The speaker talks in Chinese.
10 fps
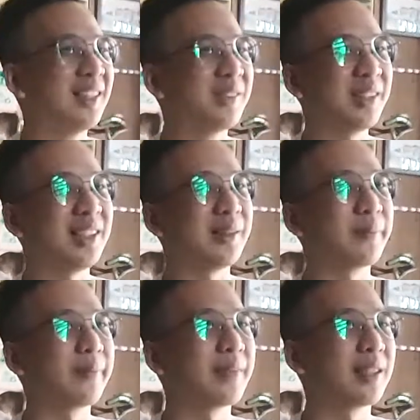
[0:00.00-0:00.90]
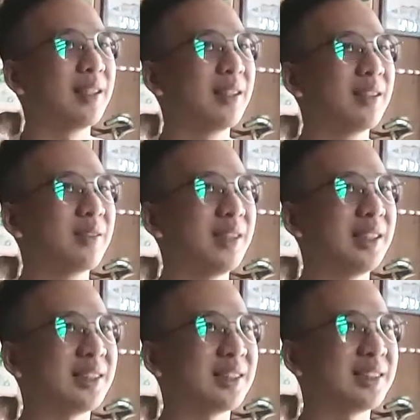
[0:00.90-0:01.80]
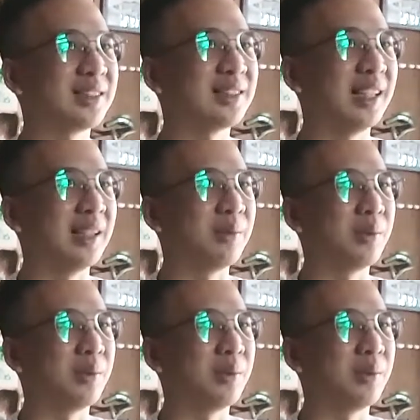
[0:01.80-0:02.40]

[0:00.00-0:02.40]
所以，所以，呃，